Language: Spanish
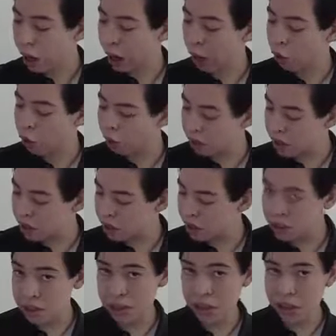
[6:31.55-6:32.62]
Ahora en vez de
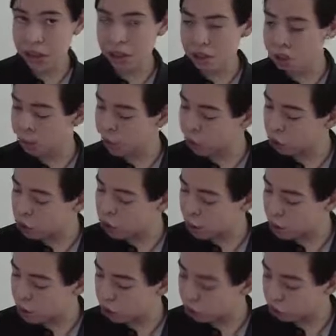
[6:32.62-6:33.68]
17 centímetros
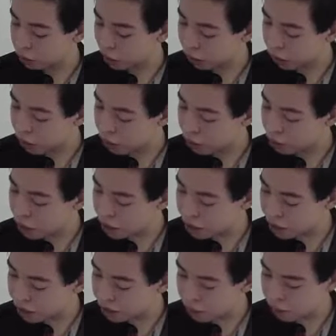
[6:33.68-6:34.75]
vamos a contar
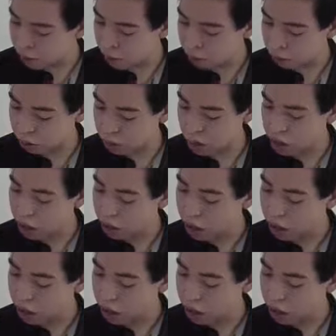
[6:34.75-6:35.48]
10 centímetros.